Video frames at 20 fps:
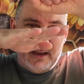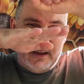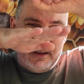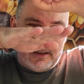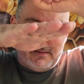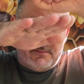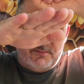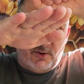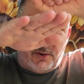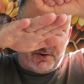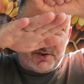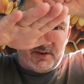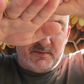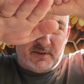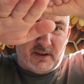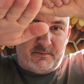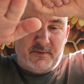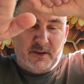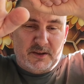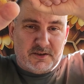i tym nożem
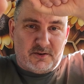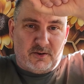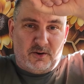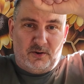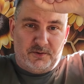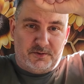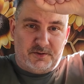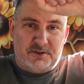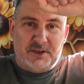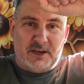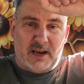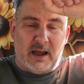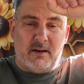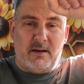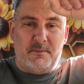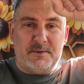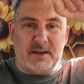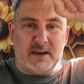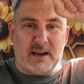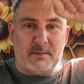tam, wiecie,
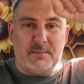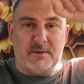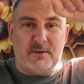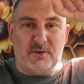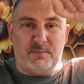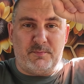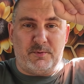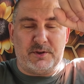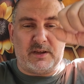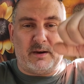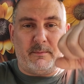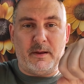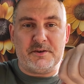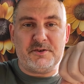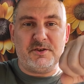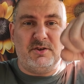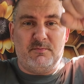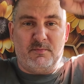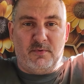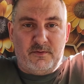oddzielałem te ramki od
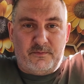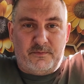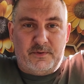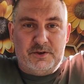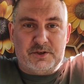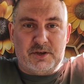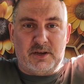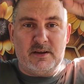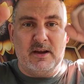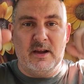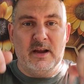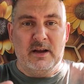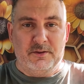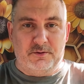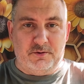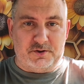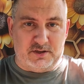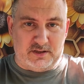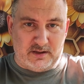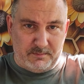podkarmiaczki, no bo wyżej
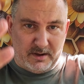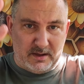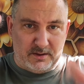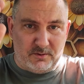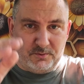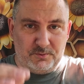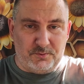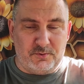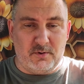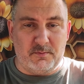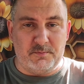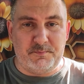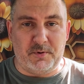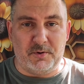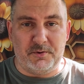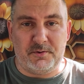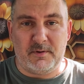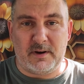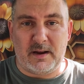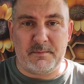to się tam jedną, drugą,
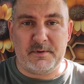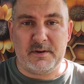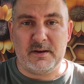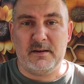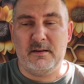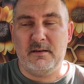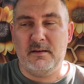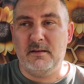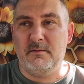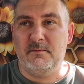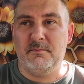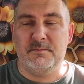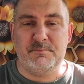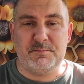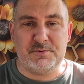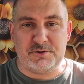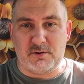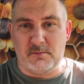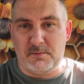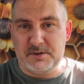piątą ramkę y,
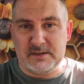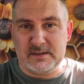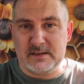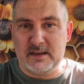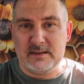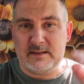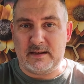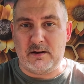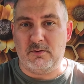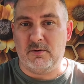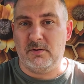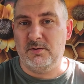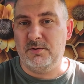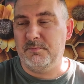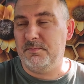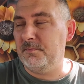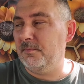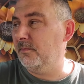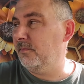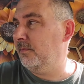pszczoły się zgniatało,
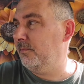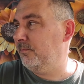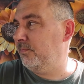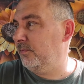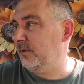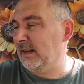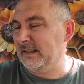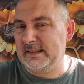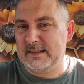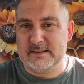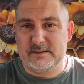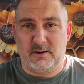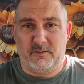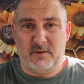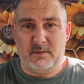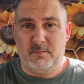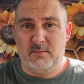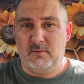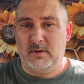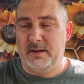no
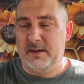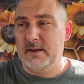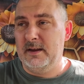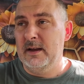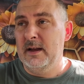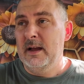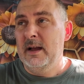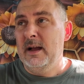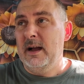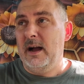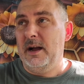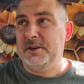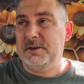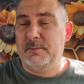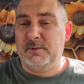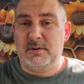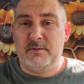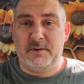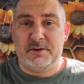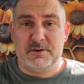katastrofa była, nie? A się
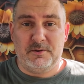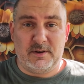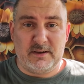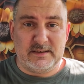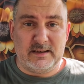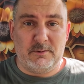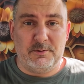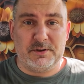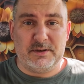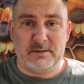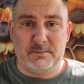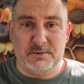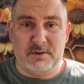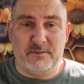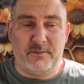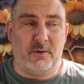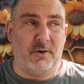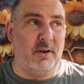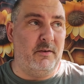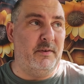potem właśnie okazało, że są te
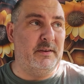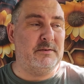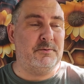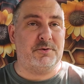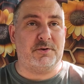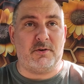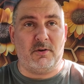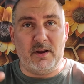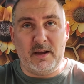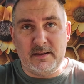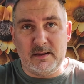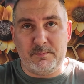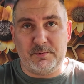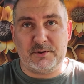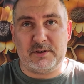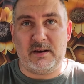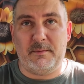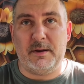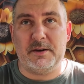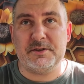folie, więc już kolejne
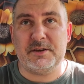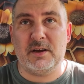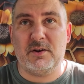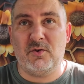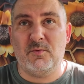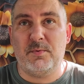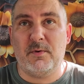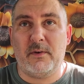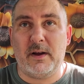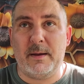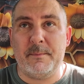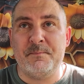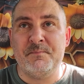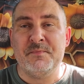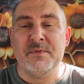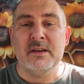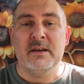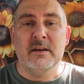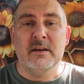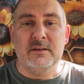podkarmiaczki jak kupowałem,
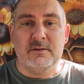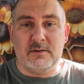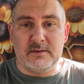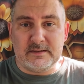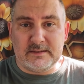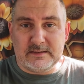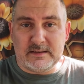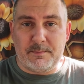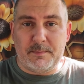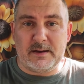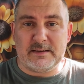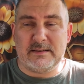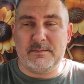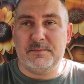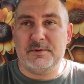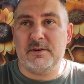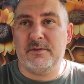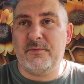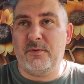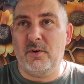to z
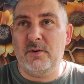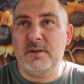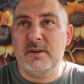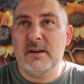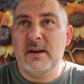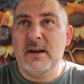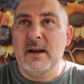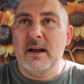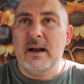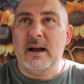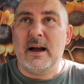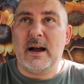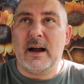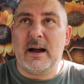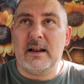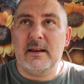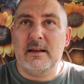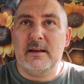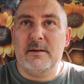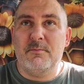zapasem tych folii,
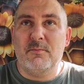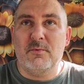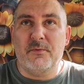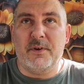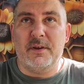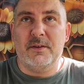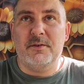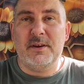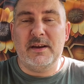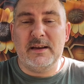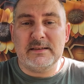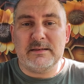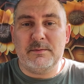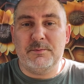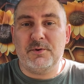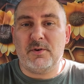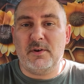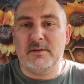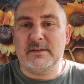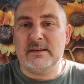ale mówię, no nie jestem
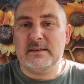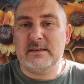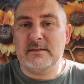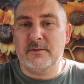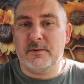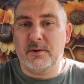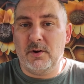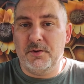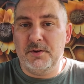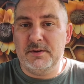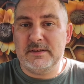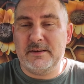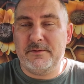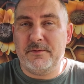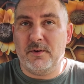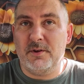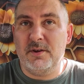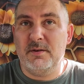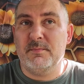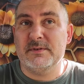do końca zadowolony z tych
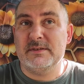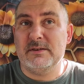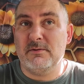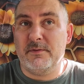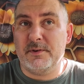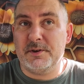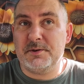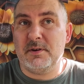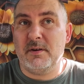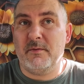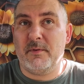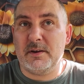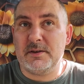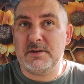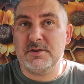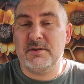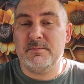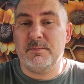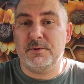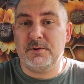folii, bo zauważyłem
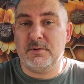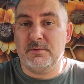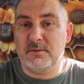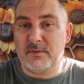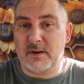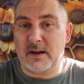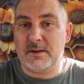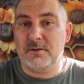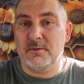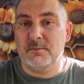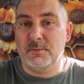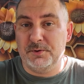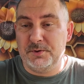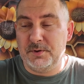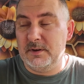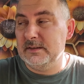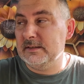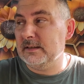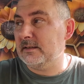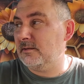właśnie, że pod tą twardą
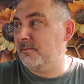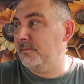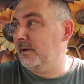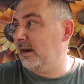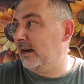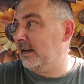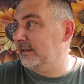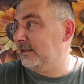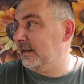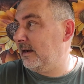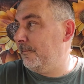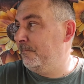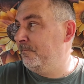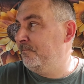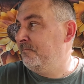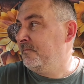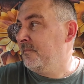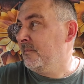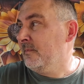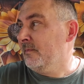motylicę sobie sobie hasa.
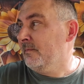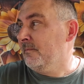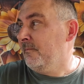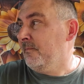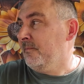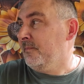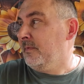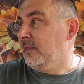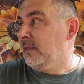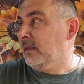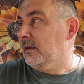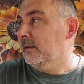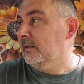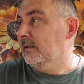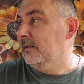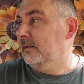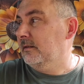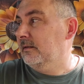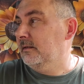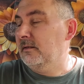
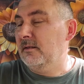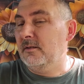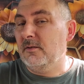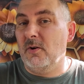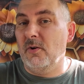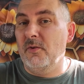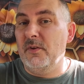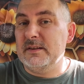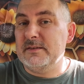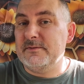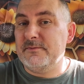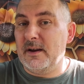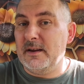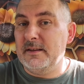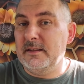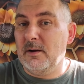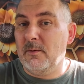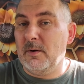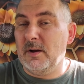Y, ona jest fajna,